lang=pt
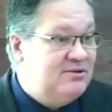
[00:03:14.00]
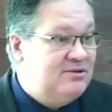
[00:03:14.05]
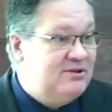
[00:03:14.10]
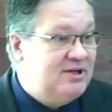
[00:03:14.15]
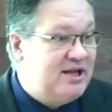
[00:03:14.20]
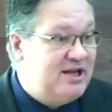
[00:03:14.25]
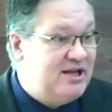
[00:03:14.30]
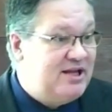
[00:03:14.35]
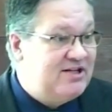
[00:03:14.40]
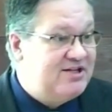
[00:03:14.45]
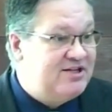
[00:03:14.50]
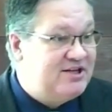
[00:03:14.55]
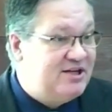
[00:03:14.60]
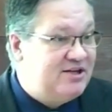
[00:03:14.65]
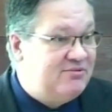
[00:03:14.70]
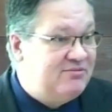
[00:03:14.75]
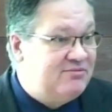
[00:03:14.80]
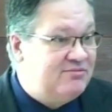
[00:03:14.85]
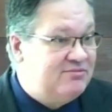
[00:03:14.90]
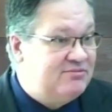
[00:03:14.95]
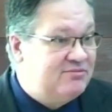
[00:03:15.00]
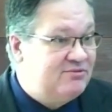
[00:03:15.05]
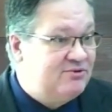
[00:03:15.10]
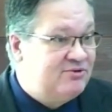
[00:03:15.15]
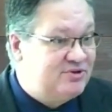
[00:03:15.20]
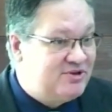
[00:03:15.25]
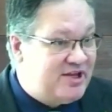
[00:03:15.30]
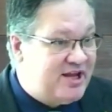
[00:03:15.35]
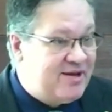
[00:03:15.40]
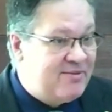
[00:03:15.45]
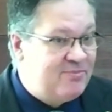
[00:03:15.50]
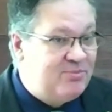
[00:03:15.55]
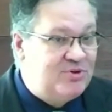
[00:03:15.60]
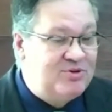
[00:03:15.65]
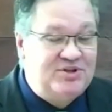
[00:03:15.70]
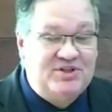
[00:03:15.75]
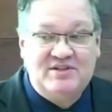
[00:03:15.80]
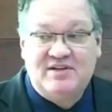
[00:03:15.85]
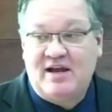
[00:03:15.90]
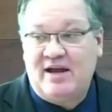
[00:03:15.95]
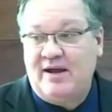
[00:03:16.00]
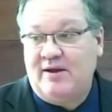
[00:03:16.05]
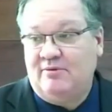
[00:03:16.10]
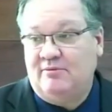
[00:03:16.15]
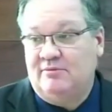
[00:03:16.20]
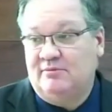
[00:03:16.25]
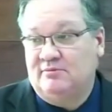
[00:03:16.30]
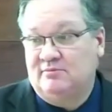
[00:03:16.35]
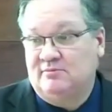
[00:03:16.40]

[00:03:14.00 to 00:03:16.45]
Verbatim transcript: da religião, do templo de Israel.